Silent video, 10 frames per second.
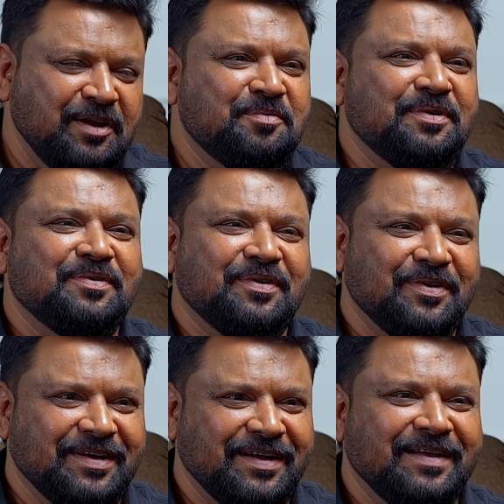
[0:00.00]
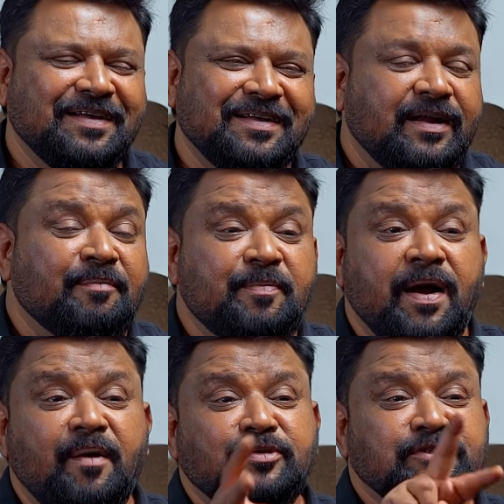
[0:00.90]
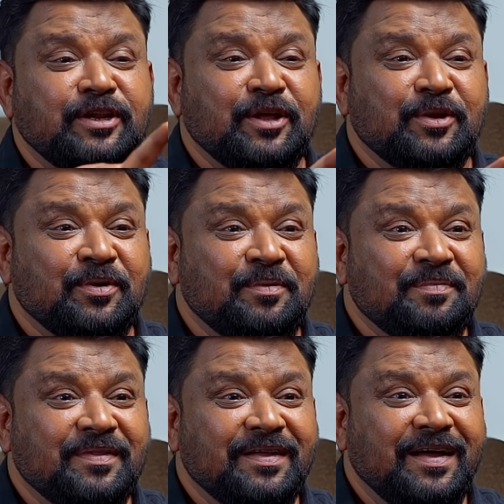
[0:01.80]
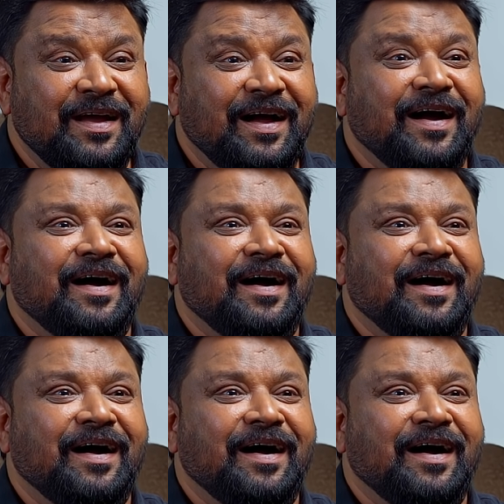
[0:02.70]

வாங்கிட்டு போயிடுவோம் ஓகே நம்ம இப்போ ஆப்போசிட்டில் இருக்கோம் கரெக்ட்